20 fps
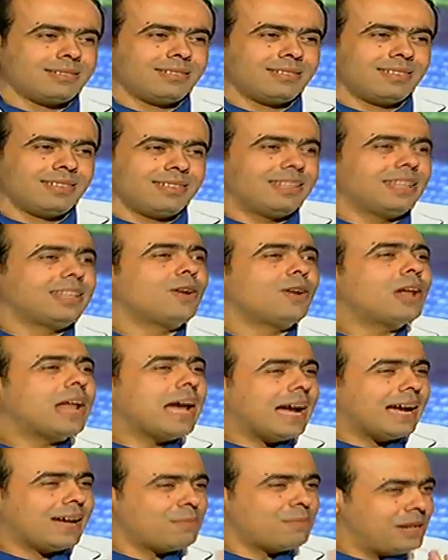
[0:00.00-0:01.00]
اه لا ده, ده ولا, ولا
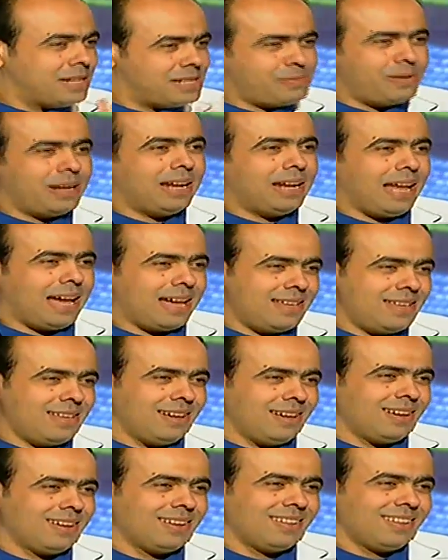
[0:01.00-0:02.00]
حاجة. حاجه بالنسبه للحقيقه
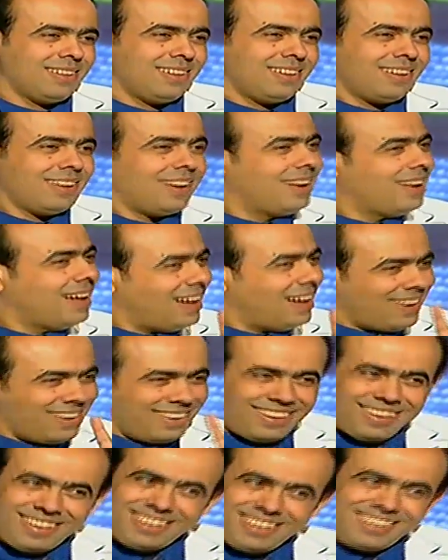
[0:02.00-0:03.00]
بالنسبه اللي بتشوفه لا لا طب